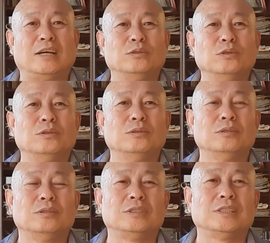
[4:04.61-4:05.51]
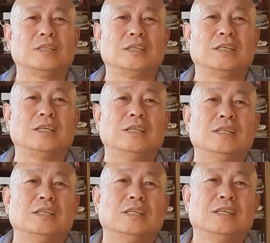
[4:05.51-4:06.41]
还有这个
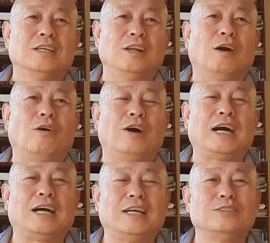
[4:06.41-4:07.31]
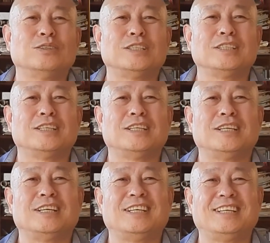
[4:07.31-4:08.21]
呃老啊，还有这
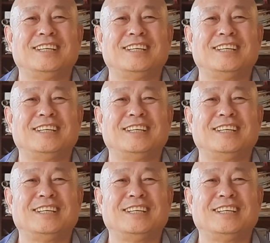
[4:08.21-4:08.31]
个